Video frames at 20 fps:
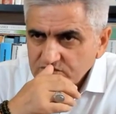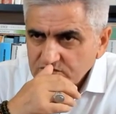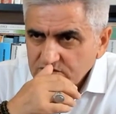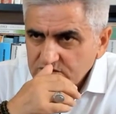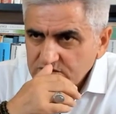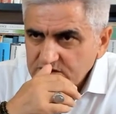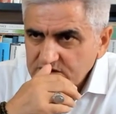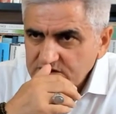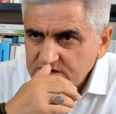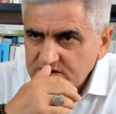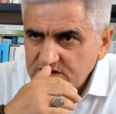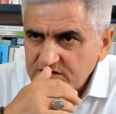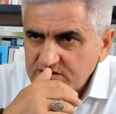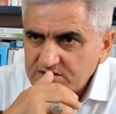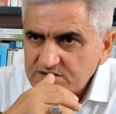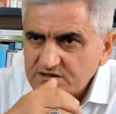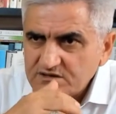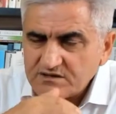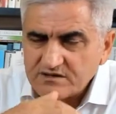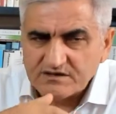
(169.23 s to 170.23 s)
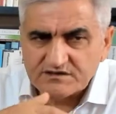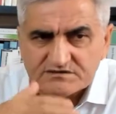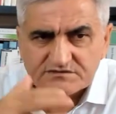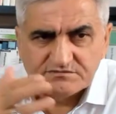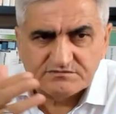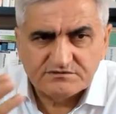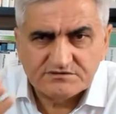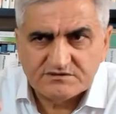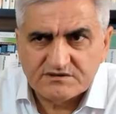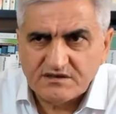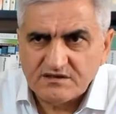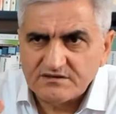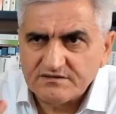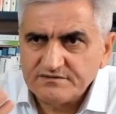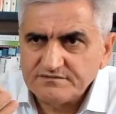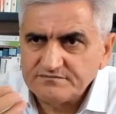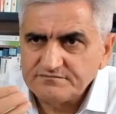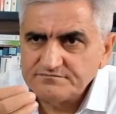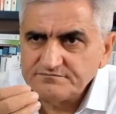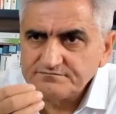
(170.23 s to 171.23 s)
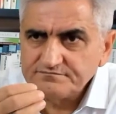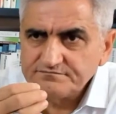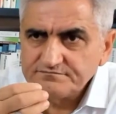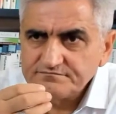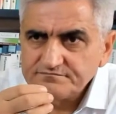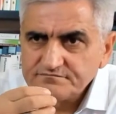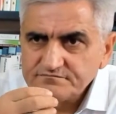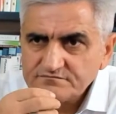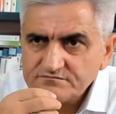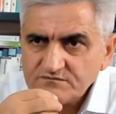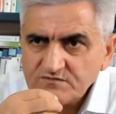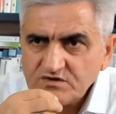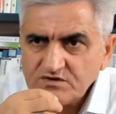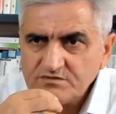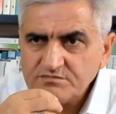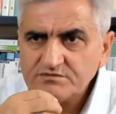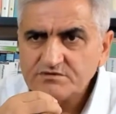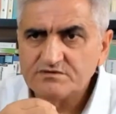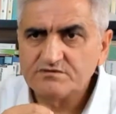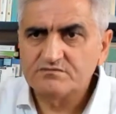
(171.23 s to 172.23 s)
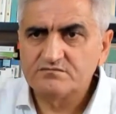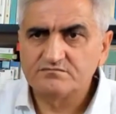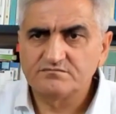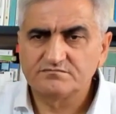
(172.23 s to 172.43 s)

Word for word: O da internetten araştırmış geldi. Dedim ki